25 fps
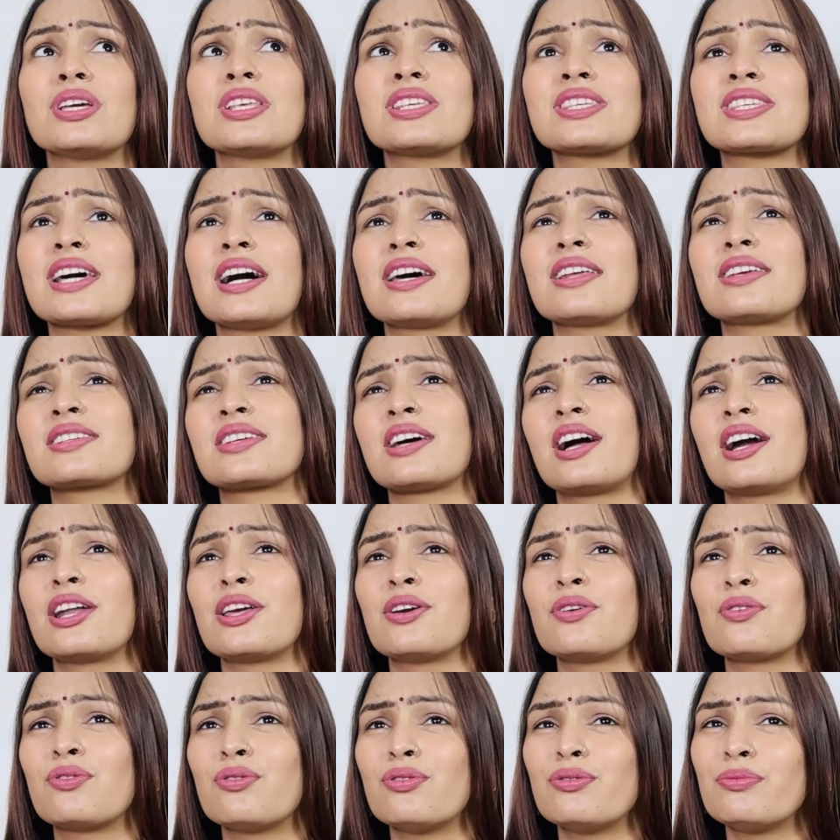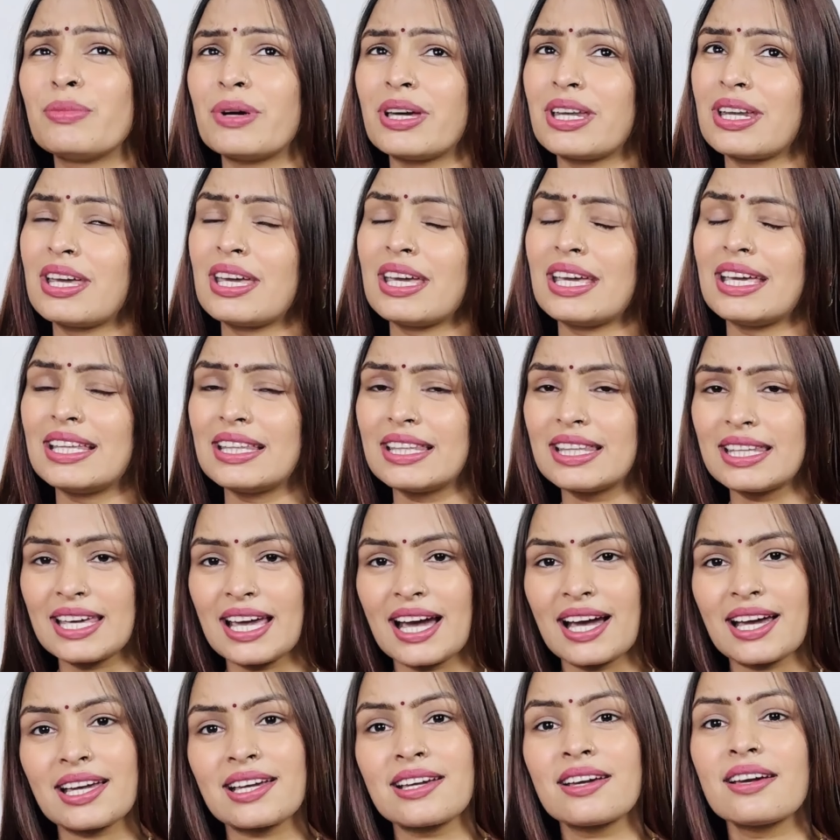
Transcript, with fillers: इन सारी साड़ियों को मैंने इंडिया